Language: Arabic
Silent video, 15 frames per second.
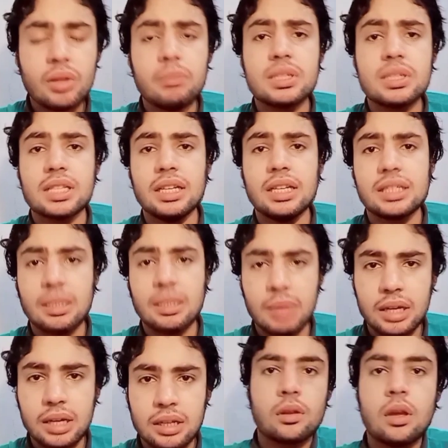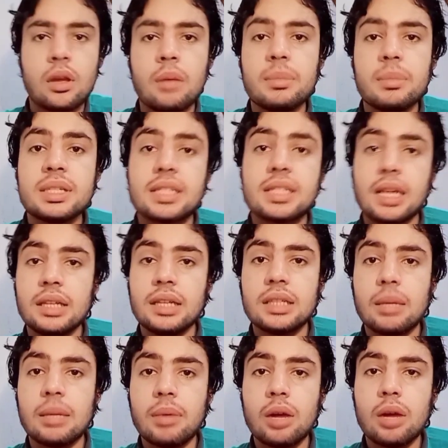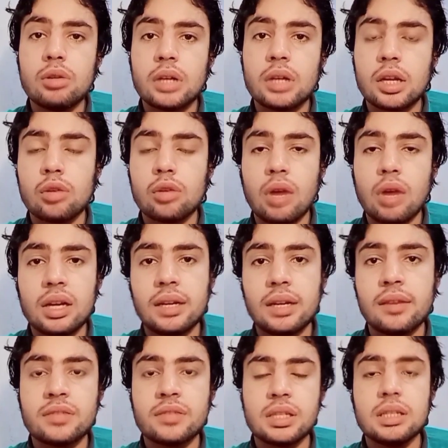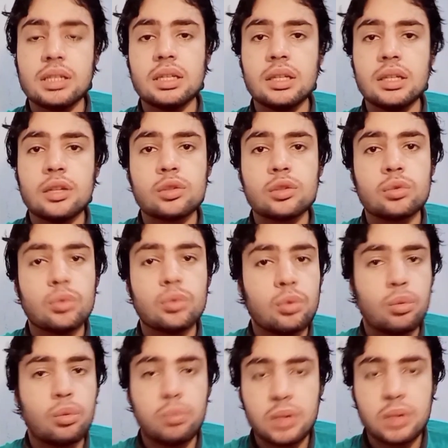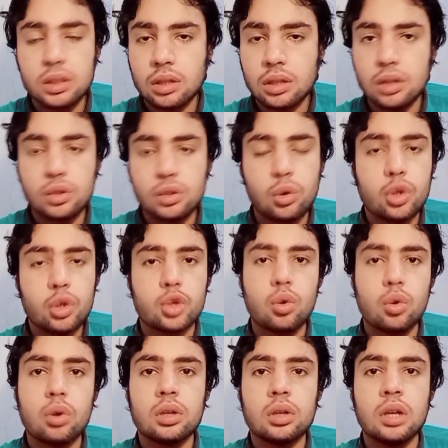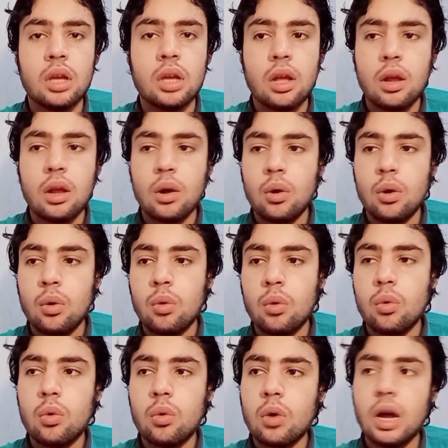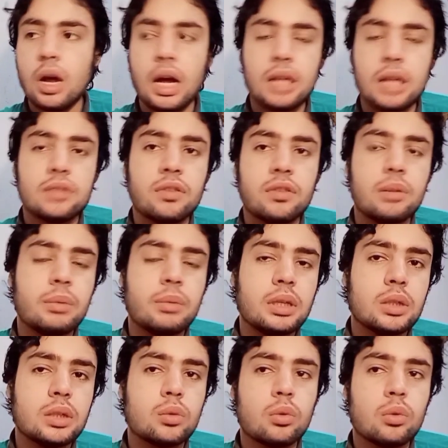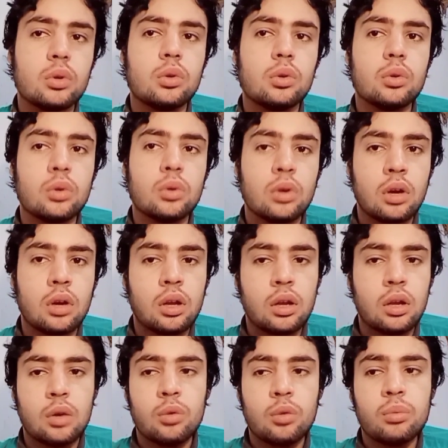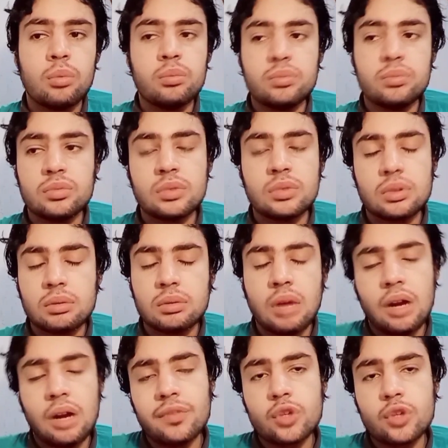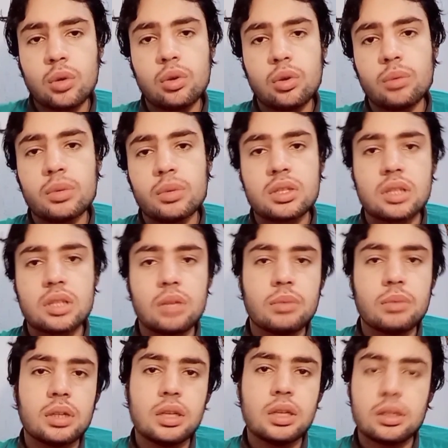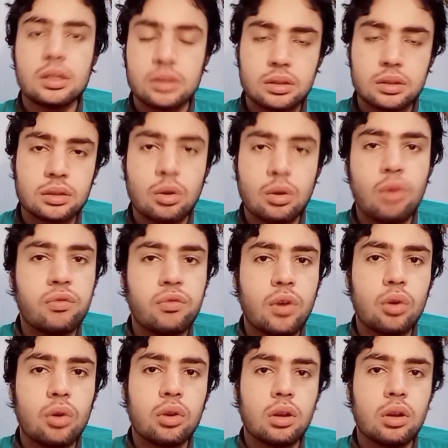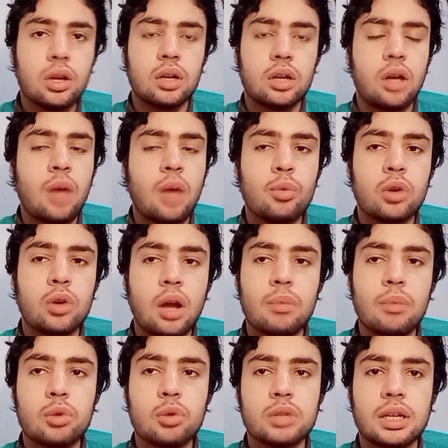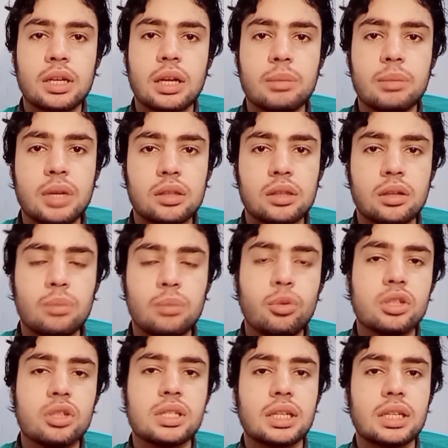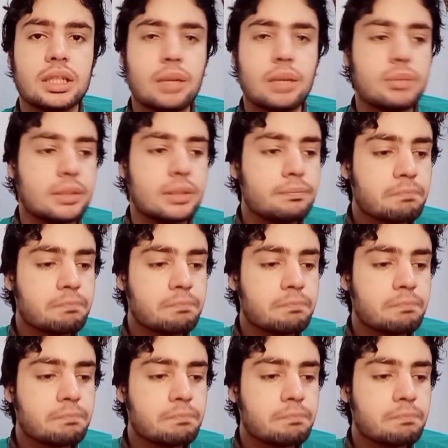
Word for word: من ساعتها بقى من ساعتها بقى وهي جات له حالة النفسية ديت وبطل يروح شغل وقعد في البيت و ومعرفش يخرج من الصدمة ديت توفاه الله الله يرحمه ويرحم موتانا جميعا يا رب ويحسن ختامنا